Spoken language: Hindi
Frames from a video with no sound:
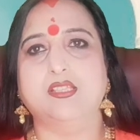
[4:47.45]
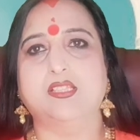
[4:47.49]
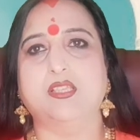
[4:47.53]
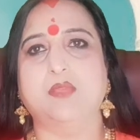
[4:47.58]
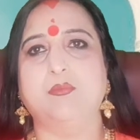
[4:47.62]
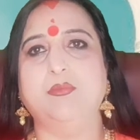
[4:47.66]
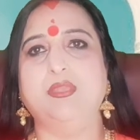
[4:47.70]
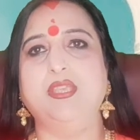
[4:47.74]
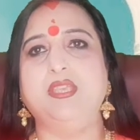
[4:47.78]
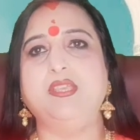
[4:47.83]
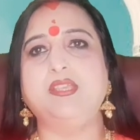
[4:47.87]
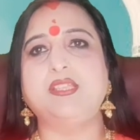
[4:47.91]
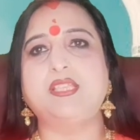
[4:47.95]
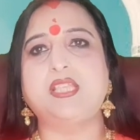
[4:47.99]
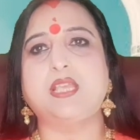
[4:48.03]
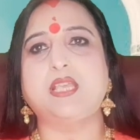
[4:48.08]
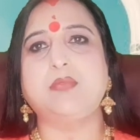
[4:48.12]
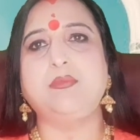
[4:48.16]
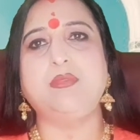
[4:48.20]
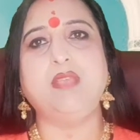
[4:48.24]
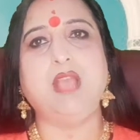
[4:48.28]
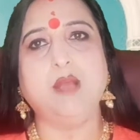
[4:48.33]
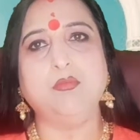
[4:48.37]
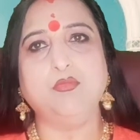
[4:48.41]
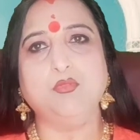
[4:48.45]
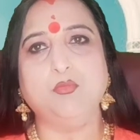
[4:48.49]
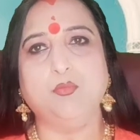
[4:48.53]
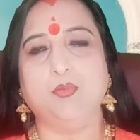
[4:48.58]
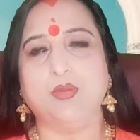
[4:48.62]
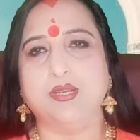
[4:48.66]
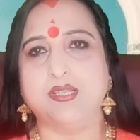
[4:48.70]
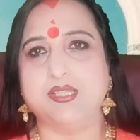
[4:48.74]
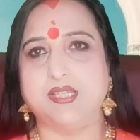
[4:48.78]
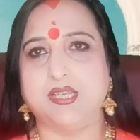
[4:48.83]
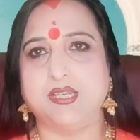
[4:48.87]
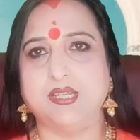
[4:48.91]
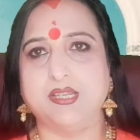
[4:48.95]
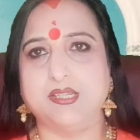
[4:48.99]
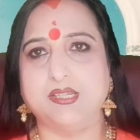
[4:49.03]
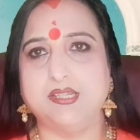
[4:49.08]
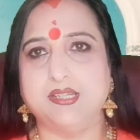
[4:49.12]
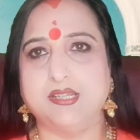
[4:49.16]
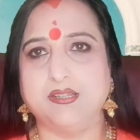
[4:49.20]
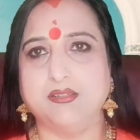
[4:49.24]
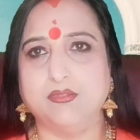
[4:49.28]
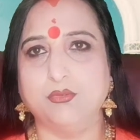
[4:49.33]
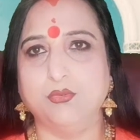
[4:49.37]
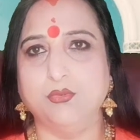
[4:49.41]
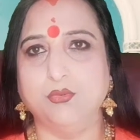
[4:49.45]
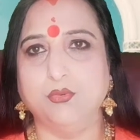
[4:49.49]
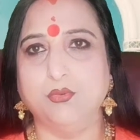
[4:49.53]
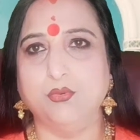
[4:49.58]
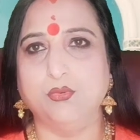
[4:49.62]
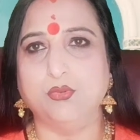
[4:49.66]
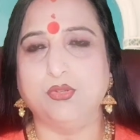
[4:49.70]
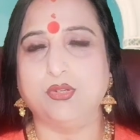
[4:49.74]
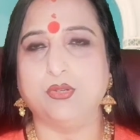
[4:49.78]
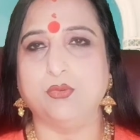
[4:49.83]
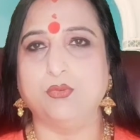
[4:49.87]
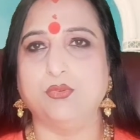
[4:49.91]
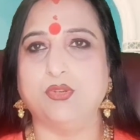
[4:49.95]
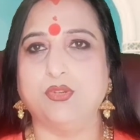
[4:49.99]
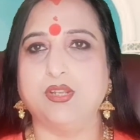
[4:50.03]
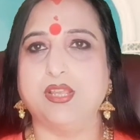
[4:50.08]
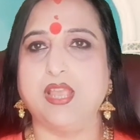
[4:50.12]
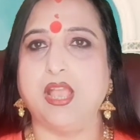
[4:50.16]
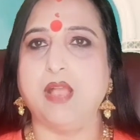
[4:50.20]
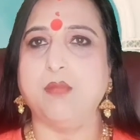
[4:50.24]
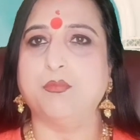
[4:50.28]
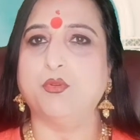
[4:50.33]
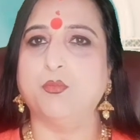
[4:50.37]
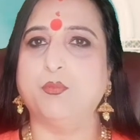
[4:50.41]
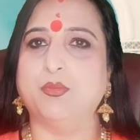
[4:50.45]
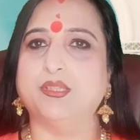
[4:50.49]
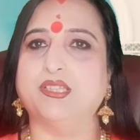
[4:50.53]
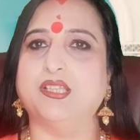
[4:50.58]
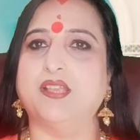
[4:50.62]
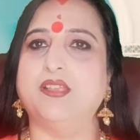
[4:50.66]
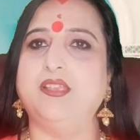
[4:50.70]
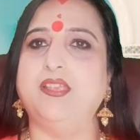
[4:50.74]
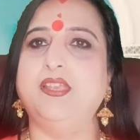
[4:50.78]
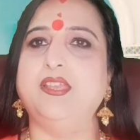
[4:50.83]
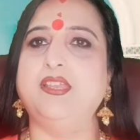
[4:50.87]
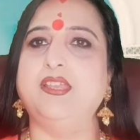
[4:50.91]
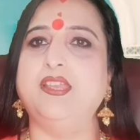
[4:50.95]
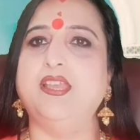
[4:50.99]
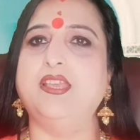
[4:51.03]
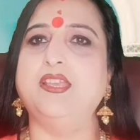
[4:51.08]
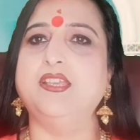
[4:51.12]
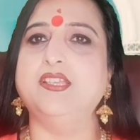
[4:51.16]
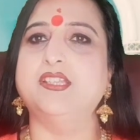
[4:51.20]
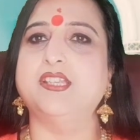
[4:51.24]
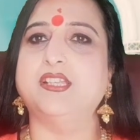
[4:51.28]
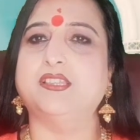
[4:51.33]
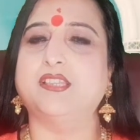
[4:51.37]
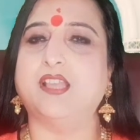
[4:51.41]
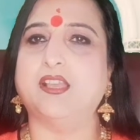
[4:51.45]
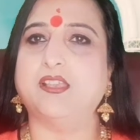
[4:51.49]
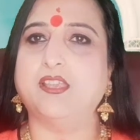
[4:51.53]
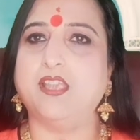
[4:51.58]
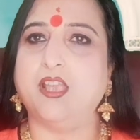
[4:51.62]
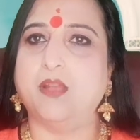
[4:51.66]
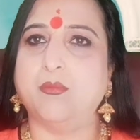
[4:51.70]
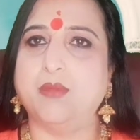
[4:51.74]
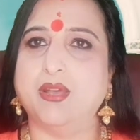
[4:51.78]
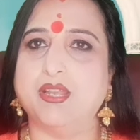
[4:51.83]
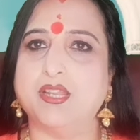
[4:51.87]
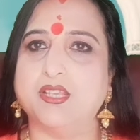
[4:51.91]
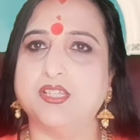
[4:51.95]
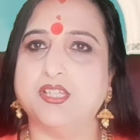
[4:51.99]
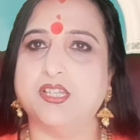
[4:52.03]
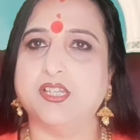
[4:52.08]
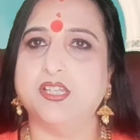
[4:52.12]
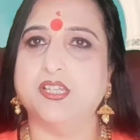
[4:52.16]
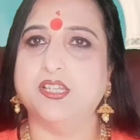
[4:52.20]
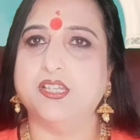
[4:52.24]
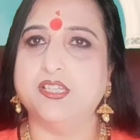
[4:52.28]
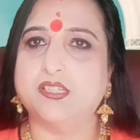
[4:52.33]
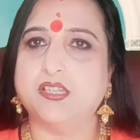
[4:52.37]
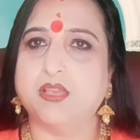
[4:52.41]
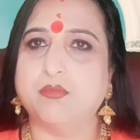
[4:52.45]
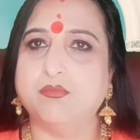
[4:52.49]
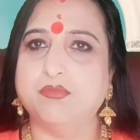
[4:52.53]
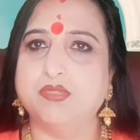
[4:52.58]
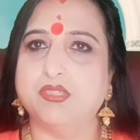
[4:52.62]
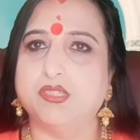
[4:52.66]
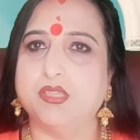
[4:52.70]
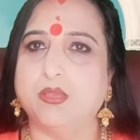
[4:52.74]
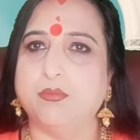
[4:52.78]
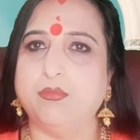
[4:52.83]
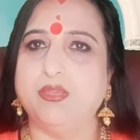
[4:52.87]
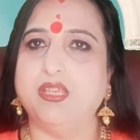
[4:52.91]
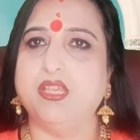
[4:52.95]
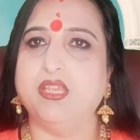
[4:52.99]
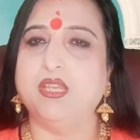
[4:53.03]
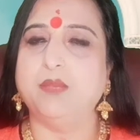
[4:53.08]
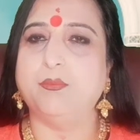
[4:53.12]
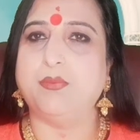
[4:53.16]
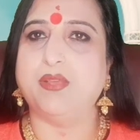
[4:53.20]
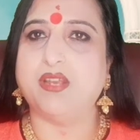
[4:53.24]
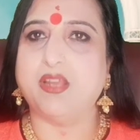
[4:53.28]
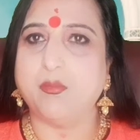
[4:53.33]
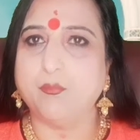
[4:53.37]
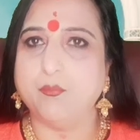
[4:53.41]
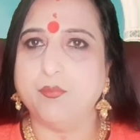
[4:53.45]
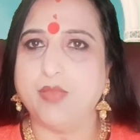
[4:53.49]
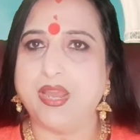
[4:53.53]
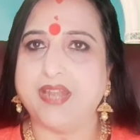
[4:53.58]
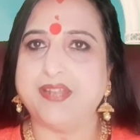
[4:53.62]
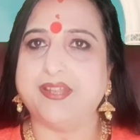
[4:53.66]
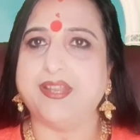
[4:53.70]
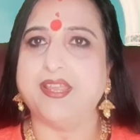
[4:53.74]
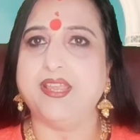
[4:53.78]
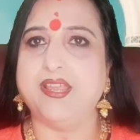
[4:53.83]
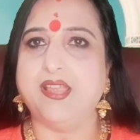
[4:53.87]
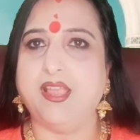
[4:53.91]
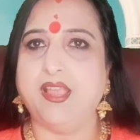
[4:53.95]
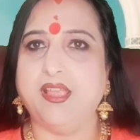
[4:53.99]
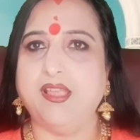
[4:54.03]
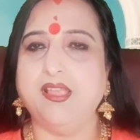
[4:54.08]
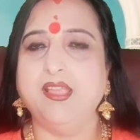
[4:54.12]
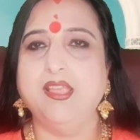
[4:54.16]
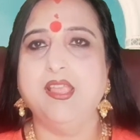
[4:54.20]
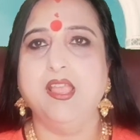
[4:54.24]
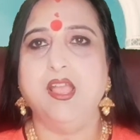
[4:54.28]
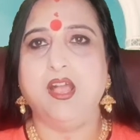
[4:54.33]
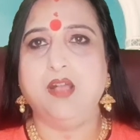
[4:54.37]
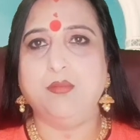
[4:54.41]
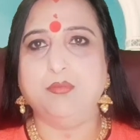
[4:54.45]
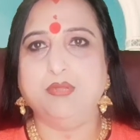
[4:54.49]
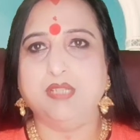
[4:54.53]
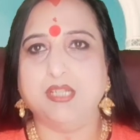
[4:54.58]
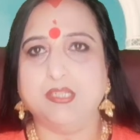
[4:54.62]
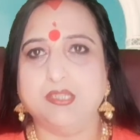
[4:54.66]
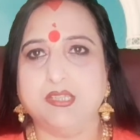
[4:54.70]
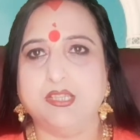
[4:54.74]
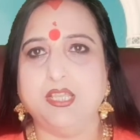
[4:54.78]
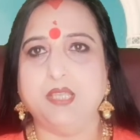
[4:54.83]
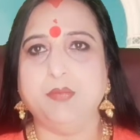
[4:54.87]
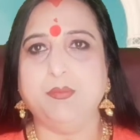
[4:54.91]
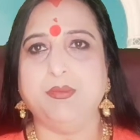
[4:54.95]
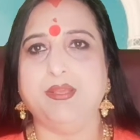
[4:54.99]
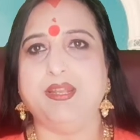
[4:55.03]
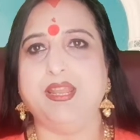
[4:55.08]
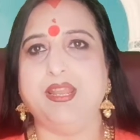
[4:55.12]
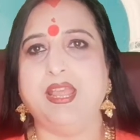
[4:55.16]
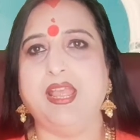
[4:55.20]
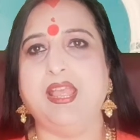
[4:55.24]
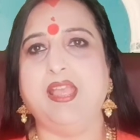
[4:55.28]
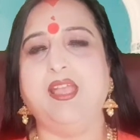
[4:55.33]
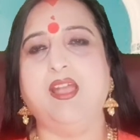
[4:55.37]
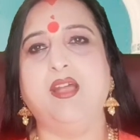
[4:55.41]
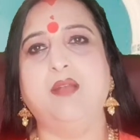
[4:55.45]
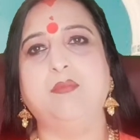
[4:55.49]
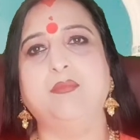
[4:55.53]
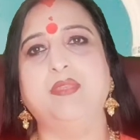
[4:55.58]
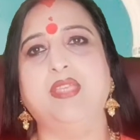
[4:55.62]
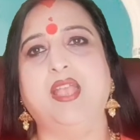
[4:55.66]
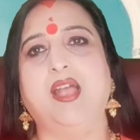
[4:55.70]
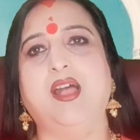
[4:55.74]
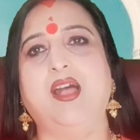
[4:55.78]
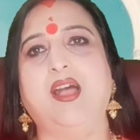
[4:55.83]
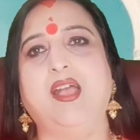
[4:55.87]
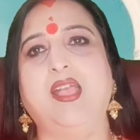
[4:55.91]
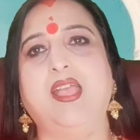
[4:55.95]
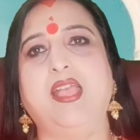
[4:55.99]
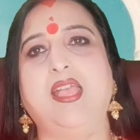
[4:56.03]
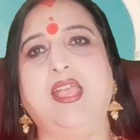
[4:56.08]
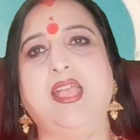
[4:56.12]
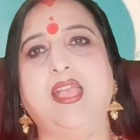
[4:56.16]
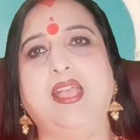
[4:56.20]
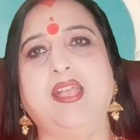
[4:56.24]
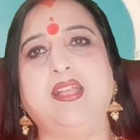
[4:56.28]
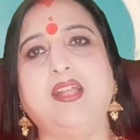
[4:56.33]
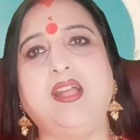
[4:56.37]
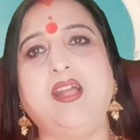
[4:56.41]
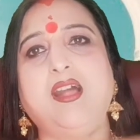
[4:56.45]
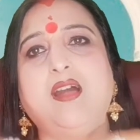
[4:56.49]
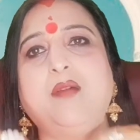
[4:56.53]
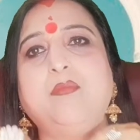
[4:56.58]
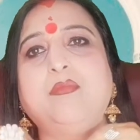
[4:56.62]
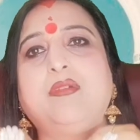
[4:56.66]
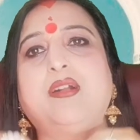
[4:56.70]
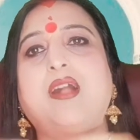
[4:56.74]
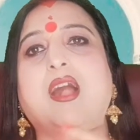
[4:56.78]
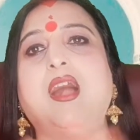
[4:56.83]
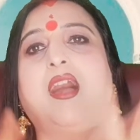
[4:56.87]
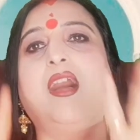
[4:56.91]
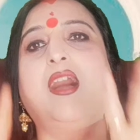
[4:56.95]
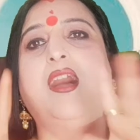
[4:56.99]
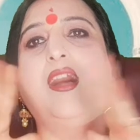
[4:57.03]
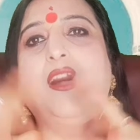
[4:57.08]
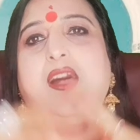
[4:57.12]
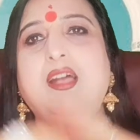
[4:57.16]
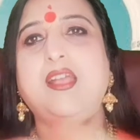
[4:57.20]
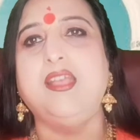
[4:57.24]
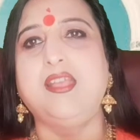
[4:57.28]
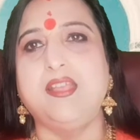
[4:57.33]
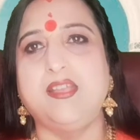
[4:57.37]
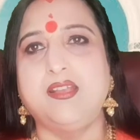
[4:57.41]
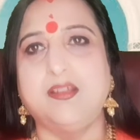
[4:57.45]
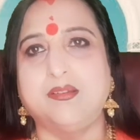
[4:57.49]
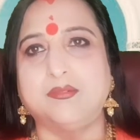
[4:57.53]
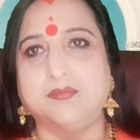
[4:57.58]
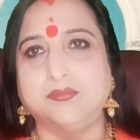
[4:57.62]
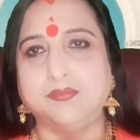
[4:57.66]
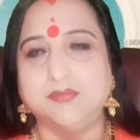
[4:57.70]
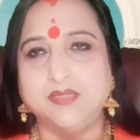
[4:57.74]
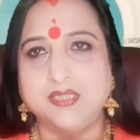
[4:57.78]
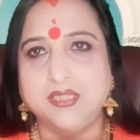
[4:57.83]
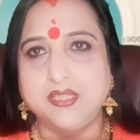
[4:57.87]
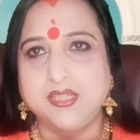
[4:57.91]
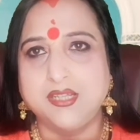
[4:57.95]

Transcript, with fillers: जमीन से भी आप ऊपर चले उठ उठ गए आपको पता ही नहीं चलता कि हमारा शरीर इस टाइम जमीन पर हम बैठे हैं हम गद्दी पर हैं हम यहाँ है कहा हम कहाँ है हम